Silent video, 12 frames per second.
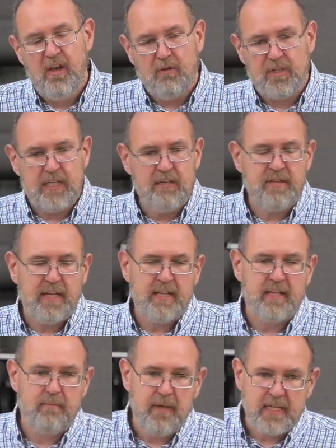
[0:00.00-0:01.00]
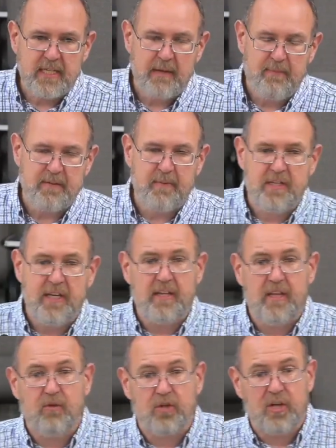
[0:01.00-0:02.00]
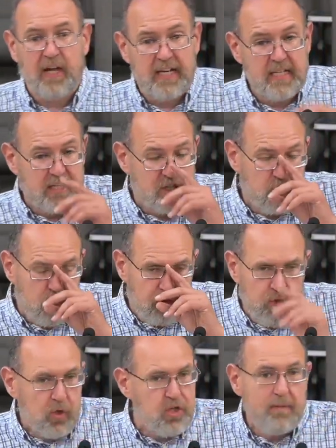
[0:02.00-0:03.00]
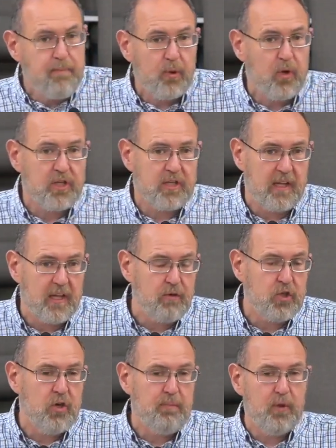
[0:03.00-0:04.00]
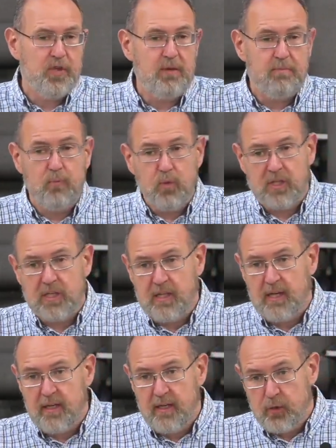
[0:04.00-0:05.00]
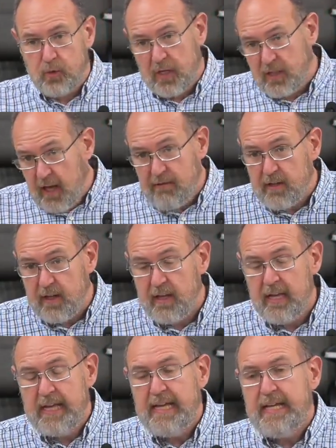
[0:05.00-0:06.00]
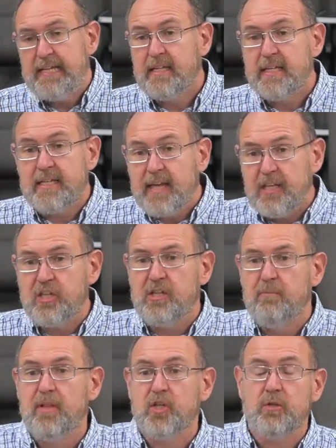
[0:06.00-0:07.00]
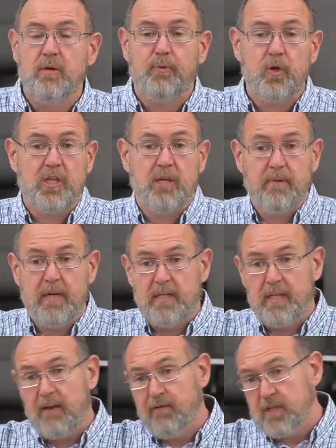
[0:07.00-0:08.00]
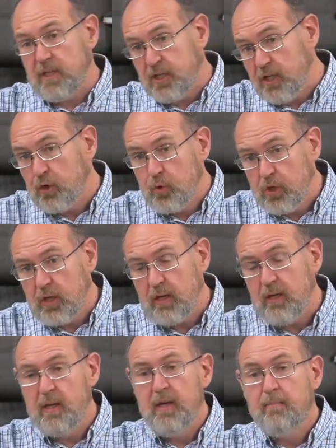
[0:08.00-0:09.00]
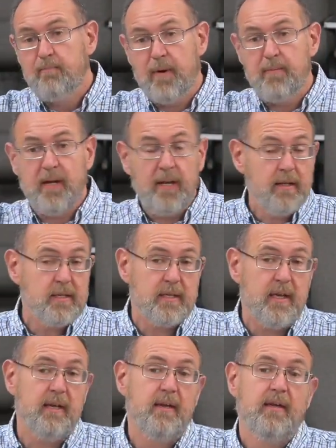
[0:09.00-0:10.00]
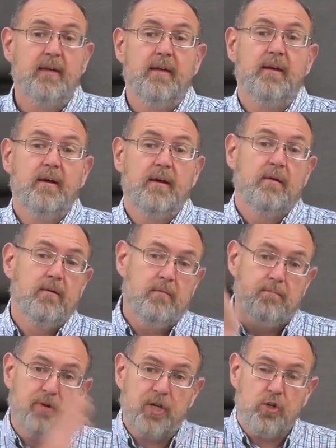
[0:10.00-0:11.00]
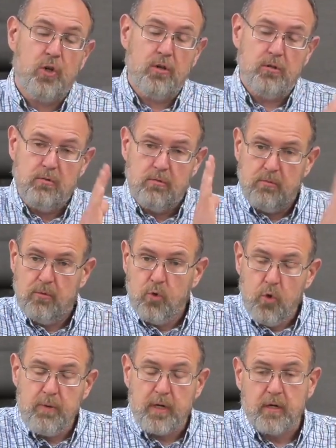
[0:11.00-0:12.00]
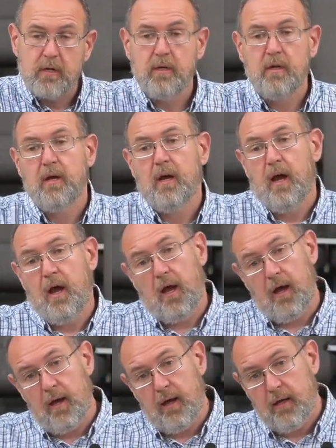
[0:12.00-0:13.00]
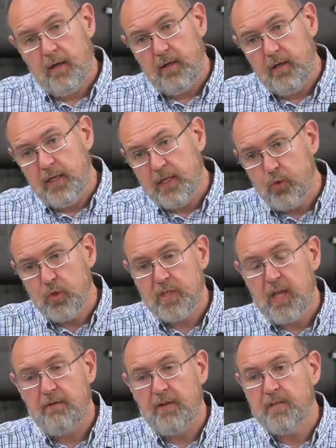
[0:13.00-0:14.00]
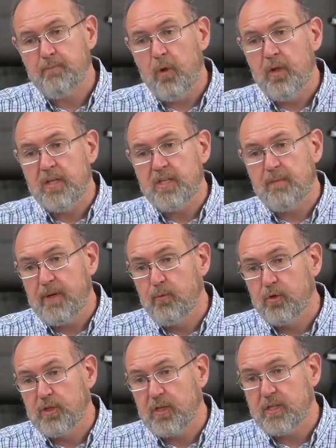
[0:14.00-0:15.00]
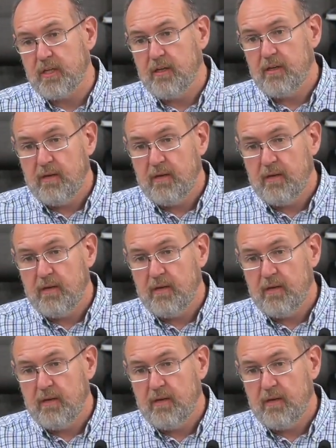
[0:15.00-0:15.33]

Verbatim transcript: Вот если взять это место и посмотреть на него, то кажется, что все очень просто. Для того, чтобы получить мудрость для Иисуса Навина, достаточно было, чтобы просто Моисей возложил руки, помолился, пошел, умер, а Иисус Навин исполнился премудрости.